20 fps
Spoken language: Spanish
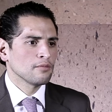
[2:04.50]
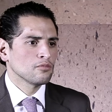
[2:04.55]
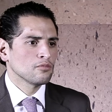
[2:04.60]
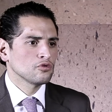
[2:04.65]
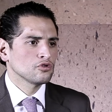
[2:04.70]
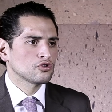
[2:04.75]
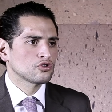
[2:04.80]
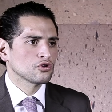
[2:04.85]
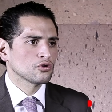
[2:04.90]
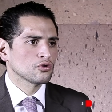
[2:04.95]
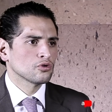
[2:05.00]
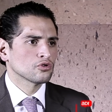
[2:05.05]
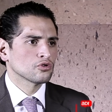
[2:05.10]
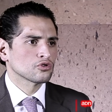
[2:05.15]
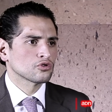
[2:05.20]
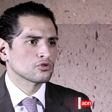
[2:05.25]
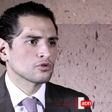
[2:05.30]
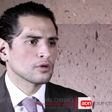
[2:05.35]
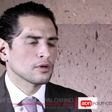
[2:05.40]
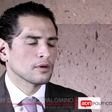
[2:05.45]

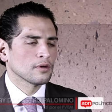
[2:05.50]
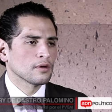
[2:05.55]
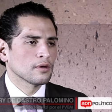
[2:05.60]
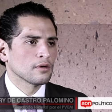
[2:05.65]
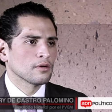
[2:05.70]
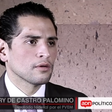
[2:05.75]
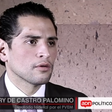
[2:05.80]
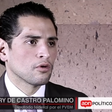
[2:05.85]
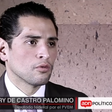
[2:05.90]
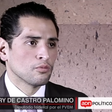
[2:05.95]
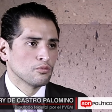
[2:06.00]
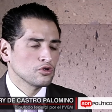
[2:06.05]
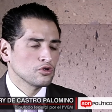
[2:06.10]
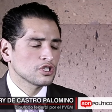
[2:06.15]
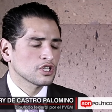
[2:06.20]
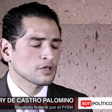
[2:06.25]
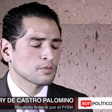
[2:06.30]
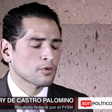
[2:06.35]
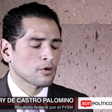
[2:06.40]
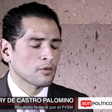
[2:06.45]
muchos
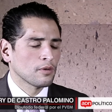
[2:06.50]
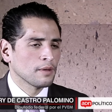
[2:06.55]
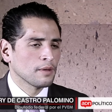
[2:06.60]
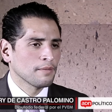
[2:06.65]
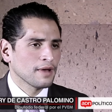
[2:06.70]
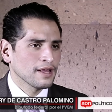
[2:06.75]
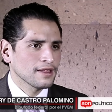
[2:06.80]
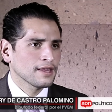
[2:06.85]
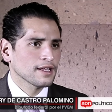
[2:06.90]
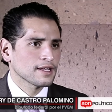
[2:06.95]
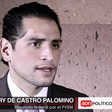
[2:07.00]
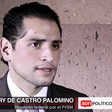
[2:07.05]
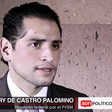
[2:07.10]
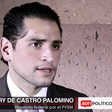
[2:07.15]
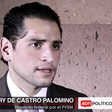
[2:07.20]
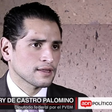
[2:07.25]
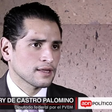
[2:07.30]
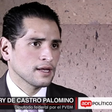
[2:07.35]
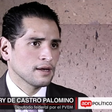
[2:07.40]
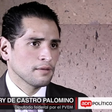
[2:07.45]
muchas problemáticas
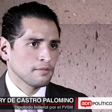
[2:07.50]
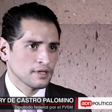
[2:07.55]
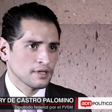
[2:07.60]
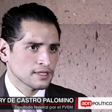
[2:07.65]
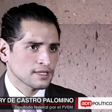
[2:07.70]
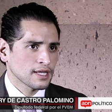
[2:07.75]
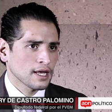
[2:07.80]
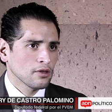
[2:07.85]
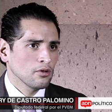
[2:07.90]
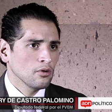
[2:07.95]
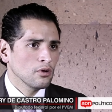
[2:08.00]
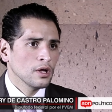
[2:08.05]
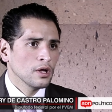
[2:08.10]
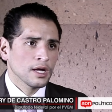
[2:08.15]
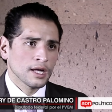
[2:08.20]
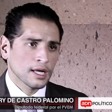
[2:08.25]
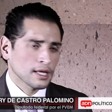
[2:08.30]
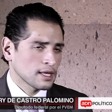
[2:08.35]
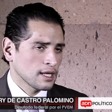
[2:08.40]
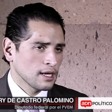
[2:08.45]
que tiene mi estado
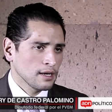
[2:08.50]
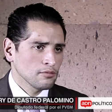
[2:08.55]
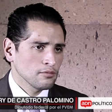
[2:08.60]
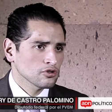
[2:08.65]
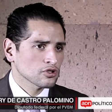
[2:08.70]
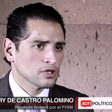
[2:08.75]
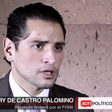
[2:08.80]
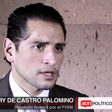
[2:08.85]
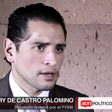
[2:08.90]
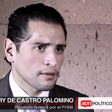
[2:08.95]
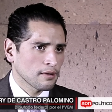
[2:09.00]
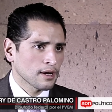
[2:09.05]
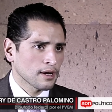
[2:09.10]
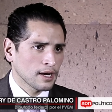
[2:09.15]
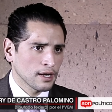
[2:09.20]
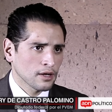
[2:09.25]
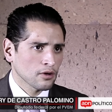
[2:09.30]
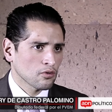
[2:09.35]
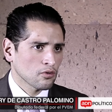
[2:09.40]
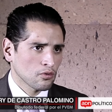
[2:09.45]
que tenemos que
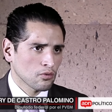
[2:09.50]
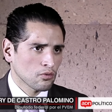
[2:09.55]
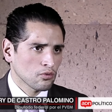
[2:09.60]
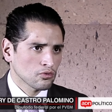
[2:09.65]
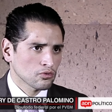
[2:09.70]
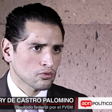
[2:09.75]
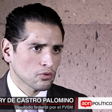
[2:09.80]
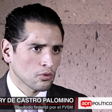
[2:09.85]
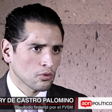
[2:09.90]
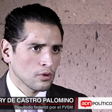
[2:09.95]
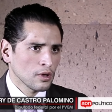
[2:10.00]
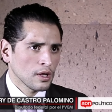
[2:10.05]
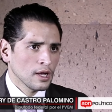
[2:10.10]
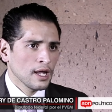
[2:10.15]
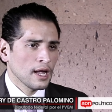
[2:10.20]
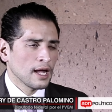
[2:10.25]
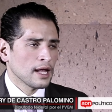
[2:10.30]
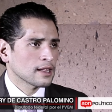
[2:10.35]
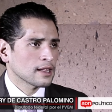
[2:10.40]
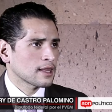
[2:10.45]
trabajar en conjunto.
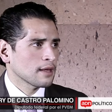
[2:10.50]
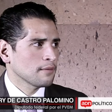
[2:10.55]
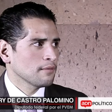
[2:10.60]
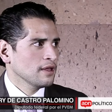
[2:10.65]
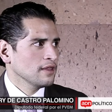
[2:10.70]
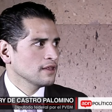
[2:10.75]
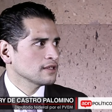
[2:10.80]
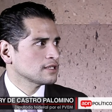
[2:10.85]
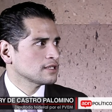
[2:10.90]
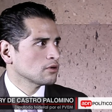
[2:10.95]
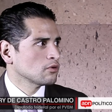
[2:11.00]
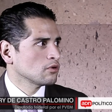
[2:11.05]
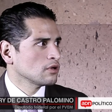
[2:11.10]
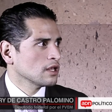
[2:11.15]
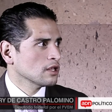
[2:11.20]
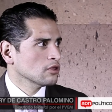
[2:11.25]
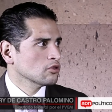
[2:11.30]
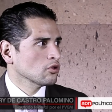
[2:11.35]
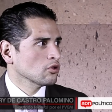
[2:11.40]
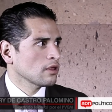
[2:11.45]
El tema de
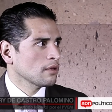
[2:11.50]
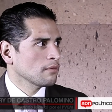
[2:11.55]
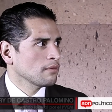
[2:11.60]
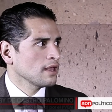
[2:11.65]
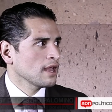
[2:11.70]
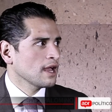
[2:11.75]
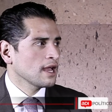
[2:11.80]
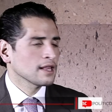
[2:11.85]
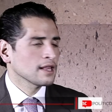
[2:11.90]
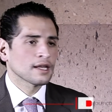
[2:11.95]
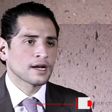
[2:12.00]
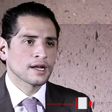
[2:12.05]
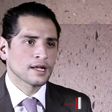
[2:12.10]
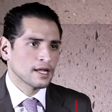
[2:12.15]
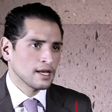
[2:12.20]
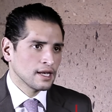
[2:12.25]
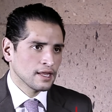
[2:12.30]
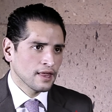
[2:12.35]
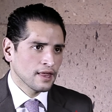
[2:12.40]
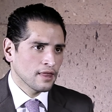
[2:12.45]
seguridad todavía hay
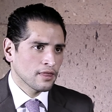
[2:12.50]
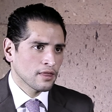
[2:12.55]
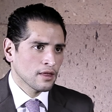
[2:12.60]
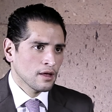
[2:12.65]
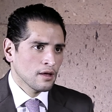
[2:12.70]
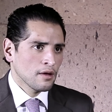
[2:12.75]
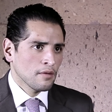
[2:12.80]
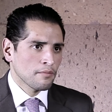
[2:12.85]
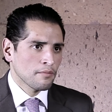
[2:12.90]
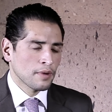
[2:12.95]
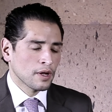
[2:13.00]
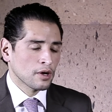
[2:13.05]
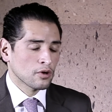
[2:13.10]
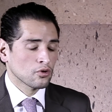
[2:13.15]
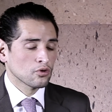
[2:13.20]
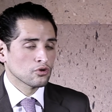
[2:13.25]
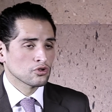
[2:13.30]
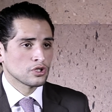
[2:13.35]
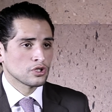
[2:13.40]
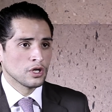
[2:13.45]
tranquilidad,
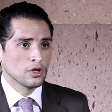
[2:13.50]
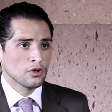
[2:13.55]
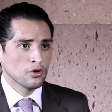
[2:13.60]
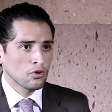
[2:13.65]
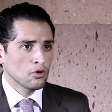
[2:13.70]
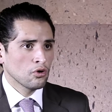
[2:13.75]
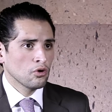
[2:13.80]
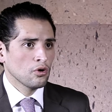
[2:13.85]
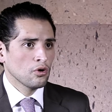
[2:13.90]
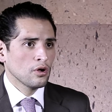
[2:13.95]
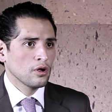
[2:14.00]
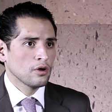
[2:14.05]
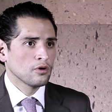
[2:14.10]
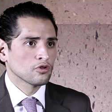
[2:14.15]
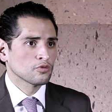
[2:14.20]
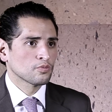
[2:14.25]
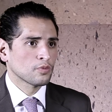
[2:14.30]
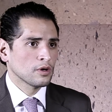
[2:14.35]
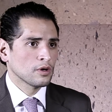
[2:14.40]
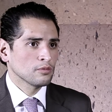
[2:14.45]
pero si no
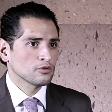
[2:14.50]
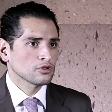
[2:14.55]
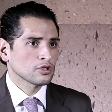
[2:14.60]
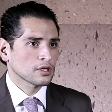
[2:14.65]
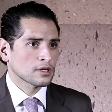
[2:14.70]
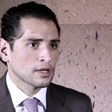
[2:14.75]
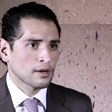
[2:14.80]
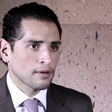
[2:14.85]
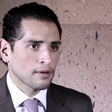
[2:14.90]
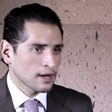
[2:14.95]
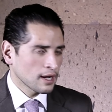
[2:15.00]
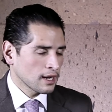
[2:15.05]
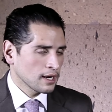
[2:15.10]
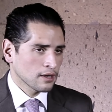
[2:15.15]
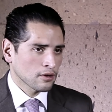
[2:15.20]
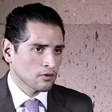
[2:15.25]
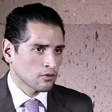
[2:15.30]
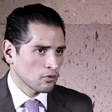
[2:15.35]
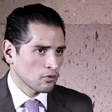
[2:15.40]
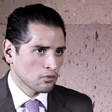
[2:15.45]
nos ponemos a trabajar
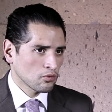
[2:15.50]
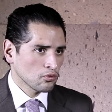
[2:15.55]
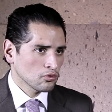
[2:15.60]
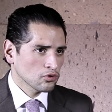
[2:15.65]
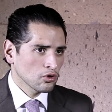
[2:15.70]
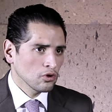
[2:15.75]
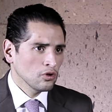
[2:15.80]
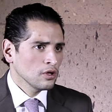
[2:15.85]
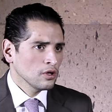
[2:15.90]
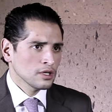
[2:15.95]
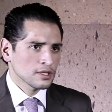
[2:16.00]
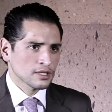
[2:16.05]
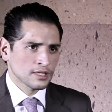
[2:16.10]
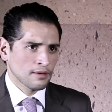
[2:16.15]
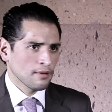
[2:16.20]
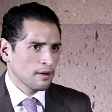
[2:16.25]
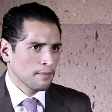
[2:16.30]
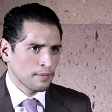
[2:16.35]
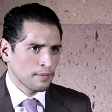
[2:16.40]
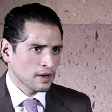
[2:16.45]
en conjunto
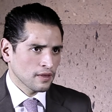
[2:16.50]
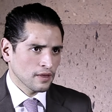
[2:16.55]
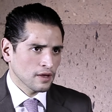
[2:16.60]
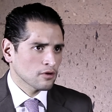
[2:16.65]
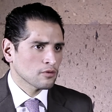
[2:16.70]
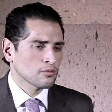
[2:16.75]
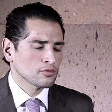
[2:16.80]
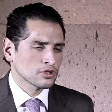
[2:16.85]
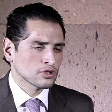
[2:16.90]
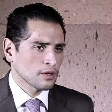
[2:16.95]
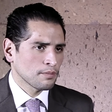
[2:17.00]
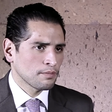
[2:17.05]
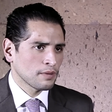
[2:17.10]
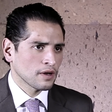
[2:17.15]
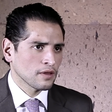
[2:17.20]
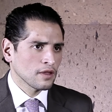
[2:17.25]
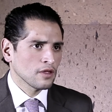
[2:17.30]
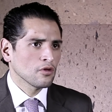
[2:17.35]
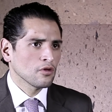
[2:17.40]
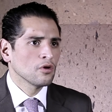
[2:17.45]
se va a perder como se ha
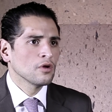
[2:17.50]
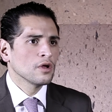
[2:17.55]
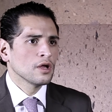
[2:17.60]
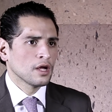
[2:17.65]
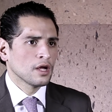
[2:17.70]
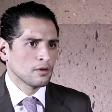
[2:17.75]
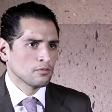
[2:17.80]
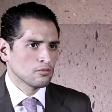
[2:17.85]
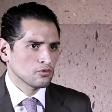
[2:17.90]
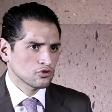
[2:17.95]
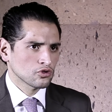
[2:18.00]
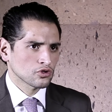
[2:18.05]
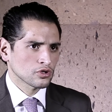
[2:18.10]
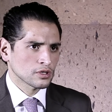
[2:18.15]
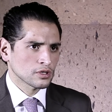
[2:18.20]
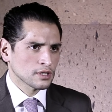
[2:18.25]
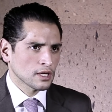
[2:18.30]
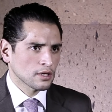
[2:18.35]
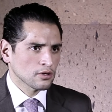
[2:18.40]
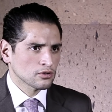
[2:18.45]
perdido en muchos
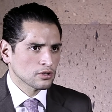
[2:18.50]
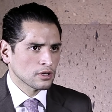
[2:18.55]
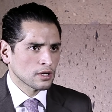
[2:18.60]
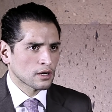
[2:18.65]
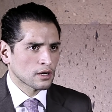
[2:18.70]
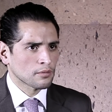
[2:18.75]
estados de la